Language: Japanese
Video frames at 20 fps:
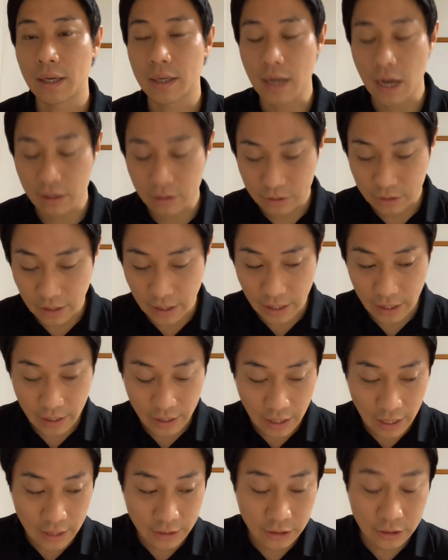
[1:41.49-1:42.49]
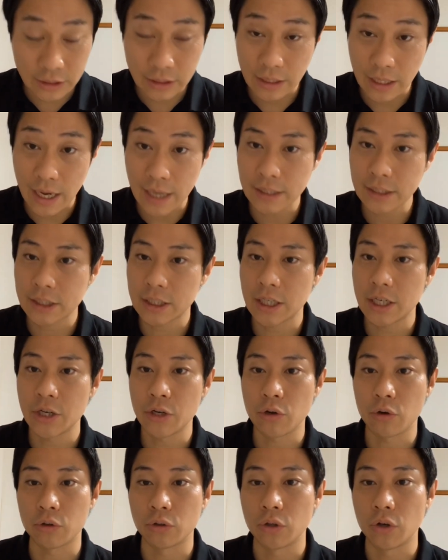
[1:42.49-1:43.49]
かえー、発
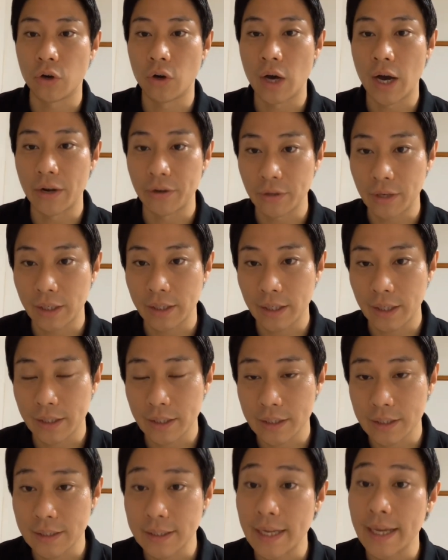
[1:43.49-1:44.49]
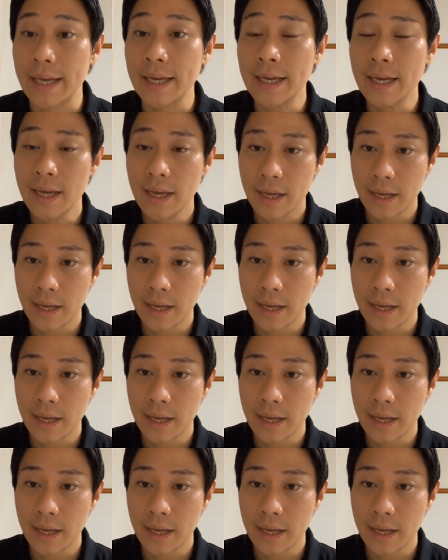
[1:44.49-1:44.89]
信力のある方がですね、